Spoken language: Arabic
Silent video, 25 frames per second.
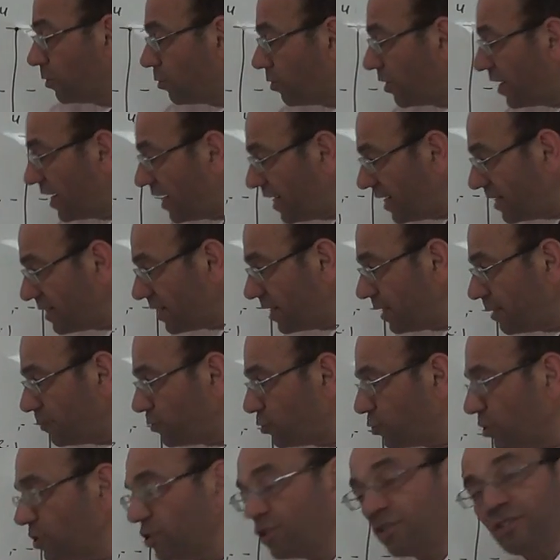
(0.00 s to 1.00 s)
وهذا اللي
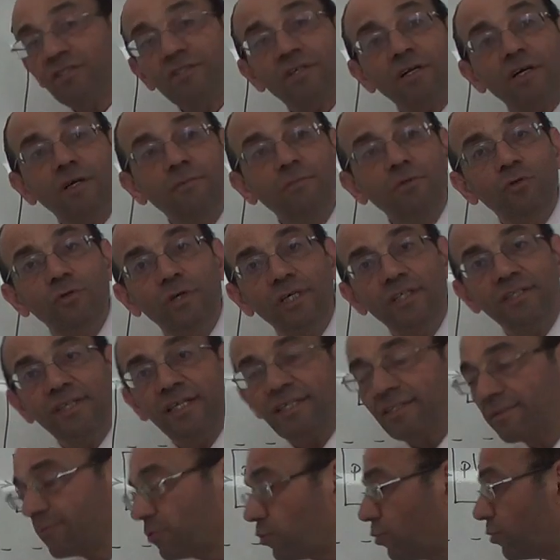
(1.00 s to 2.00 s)
بده يجي ينطرح منه ايش
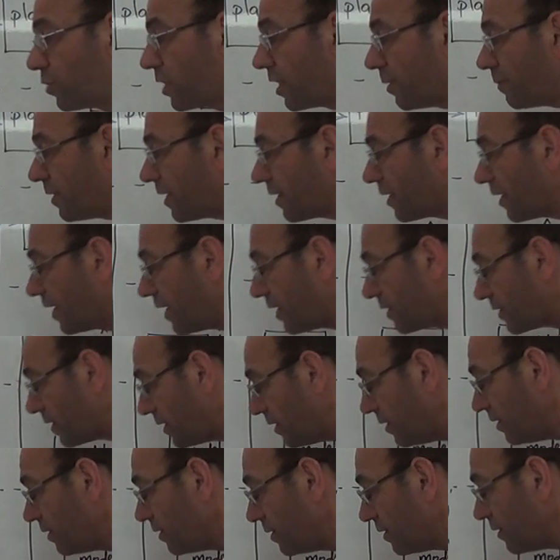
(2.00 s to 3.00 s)
لازم يكون كمان
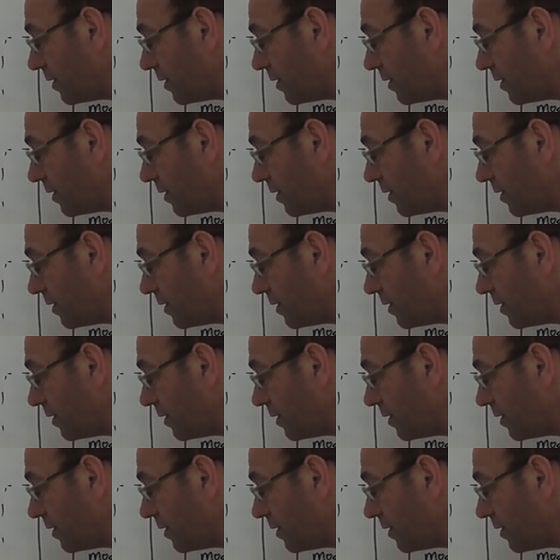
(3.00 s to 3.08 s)
هذا